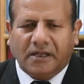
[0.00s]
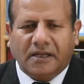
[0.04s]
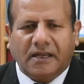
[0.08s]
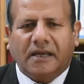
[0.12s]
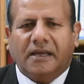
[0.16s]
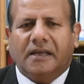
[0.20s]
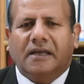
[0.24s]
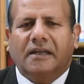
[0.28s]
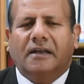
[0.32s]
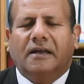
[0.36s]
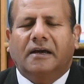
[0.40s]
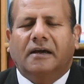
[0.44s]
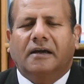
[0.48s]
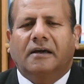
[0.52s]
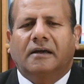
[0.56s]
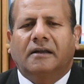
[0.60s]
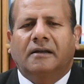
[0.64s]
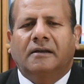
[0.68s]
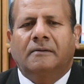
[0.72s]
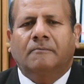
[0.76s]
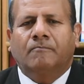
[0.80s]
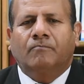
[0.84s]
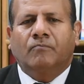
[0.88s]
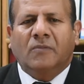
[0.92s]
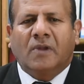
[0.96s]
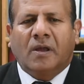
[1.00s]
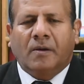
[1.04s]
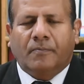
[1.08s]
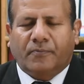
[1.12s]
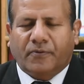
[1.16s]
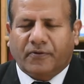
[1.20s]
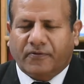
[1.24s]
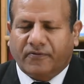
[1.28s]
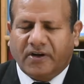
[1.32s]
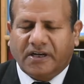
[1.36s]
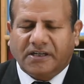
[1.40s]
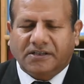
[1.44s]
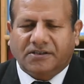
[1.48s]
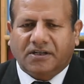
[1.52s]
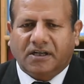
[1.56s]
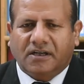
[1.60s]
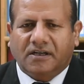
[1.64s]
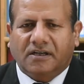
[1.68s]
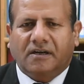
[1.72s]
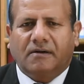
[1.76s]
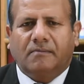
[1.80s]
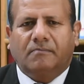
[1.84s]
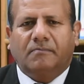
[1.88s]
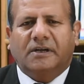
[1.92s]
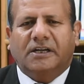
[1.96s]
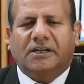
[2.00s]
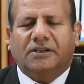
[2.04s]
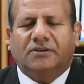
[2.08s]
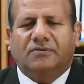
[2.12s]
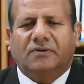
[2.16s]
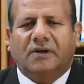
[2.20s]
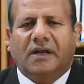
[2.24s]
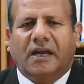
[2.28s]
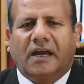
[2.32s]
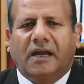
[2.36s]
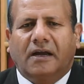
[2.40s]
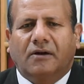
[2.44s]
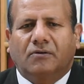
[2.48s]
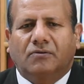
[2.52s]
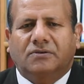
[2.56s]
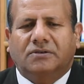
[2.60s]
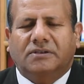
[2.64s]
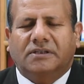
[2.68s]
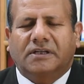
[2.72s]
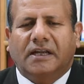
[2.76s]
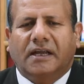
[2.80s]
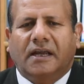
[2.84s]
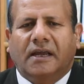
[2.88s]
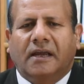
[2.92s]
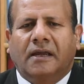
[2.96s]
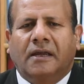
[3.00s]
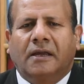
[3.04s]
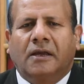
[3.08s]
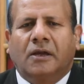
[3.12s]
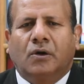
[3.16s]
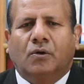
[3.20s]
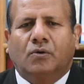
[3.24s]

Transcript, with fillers: लेकिन अगर प्रोविंशियल गवर्नमेंट जो है उसने